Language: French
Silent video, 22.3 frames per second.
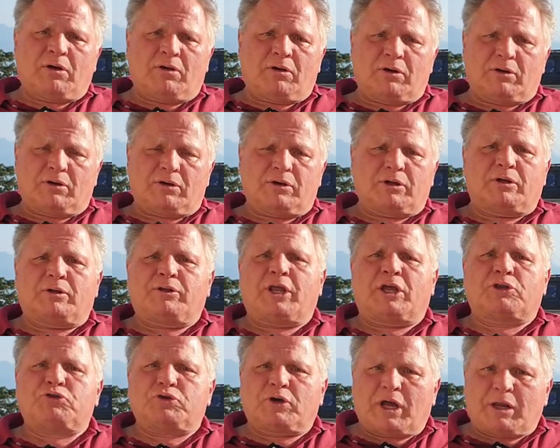euh,
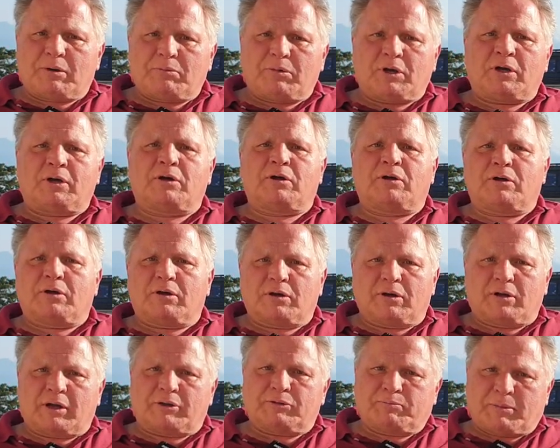naturellement
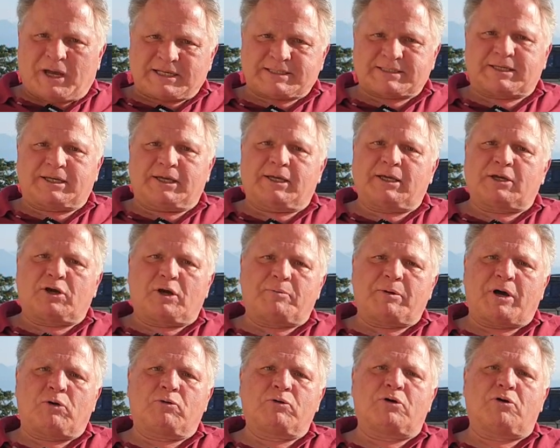euh, masqués
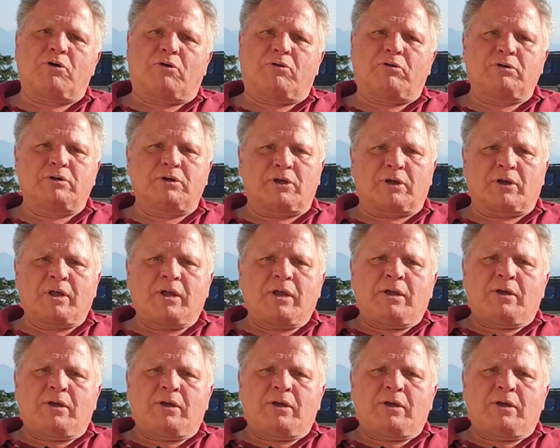comme à Hong Kong.